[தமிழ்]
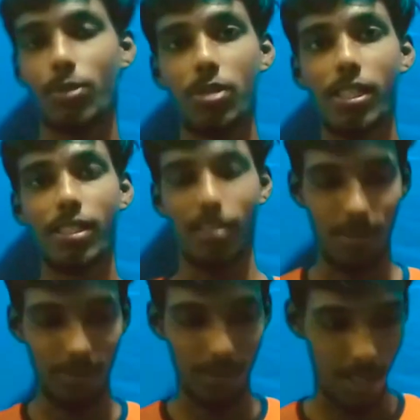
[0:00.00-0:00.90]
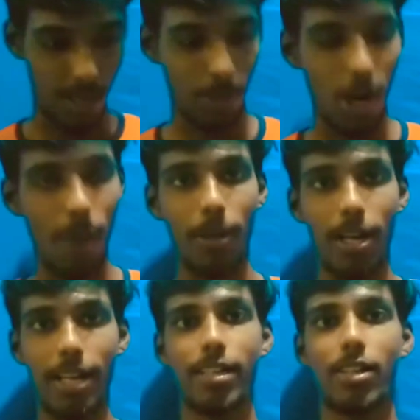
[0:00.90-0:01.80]
சிட்டாக நல்லா
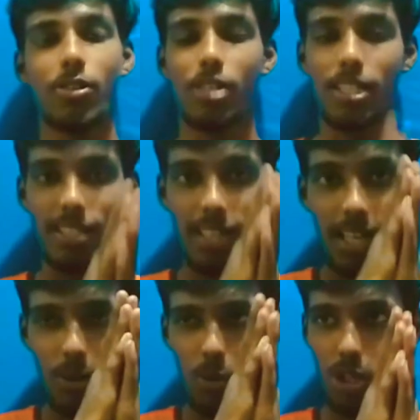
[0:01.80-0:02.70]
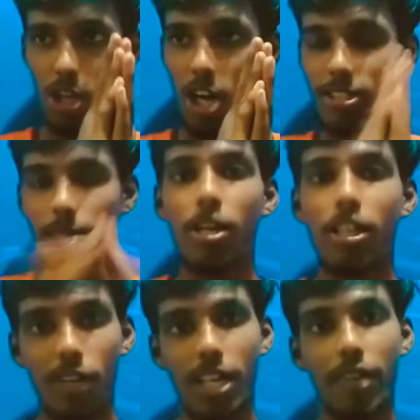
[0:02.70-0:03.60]
ப்ராப்பராக எடுக்கணுங்கிறது ஒரு கான்செப்ட்
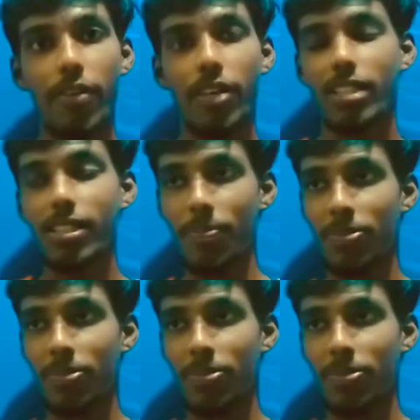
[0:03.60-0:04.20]
அது வரவே வராது